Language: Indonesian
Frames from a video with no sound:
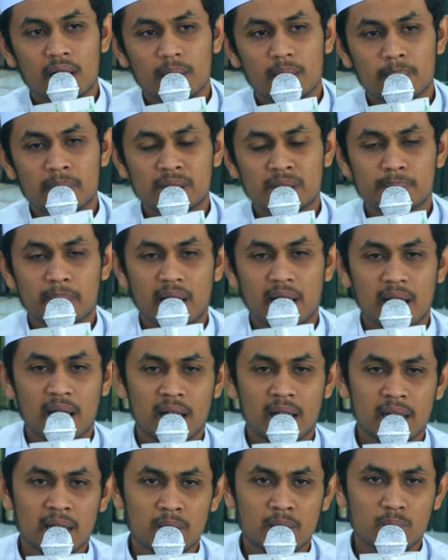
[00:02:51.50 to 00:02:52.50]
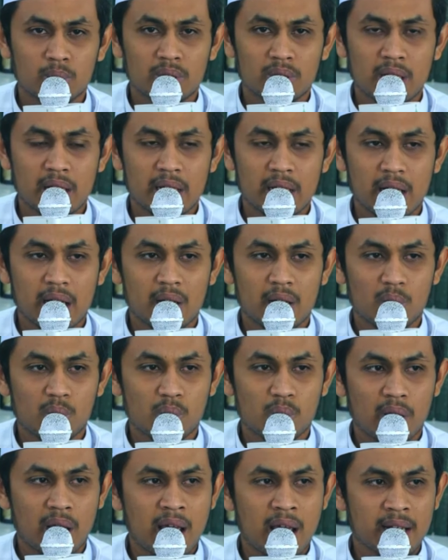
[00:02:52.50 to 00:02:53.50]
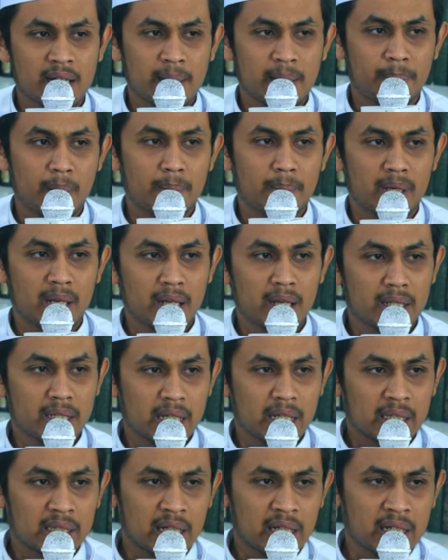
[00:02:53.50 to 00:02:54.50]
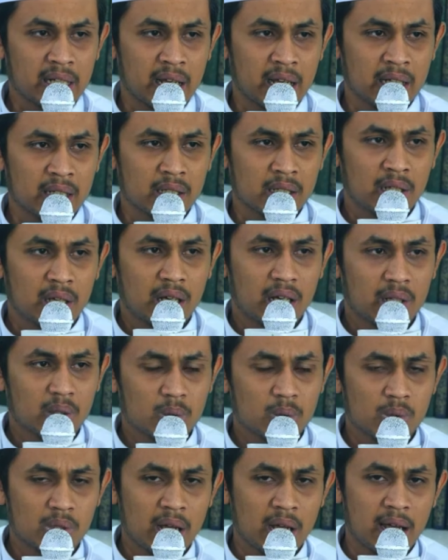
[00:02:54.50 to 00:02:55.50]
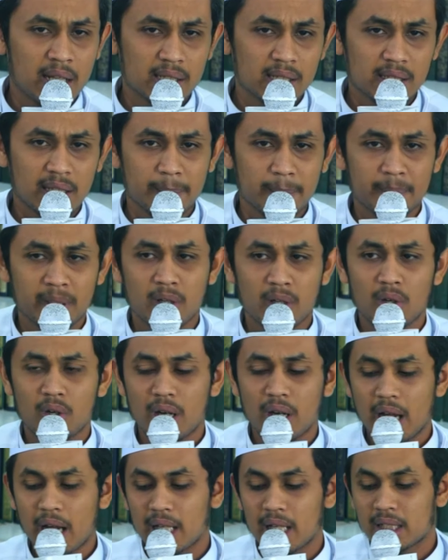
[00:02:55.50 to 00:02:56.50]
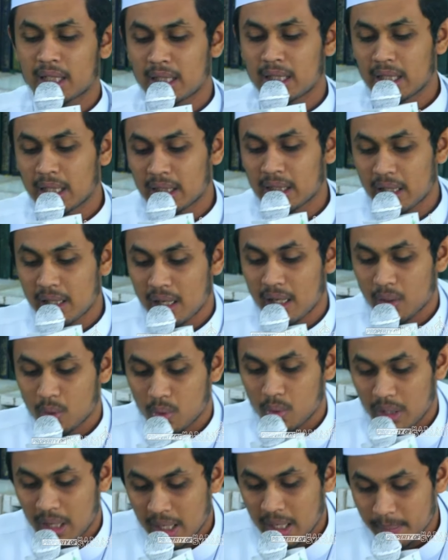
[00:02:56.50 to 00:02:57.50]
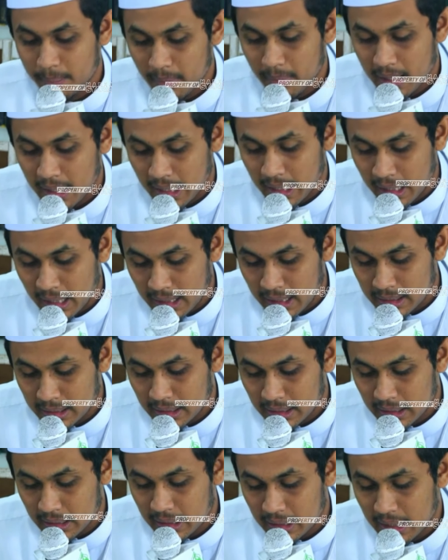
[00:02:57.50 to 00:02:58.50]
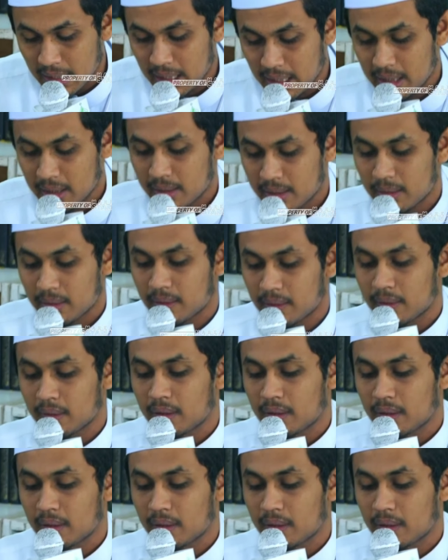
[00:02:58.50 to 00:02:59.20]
ya, bismillah itu jadi al-quran apabila diniatkan al-quran al, Quran. tapi kalau nggak diniatkan al-quran maka tidak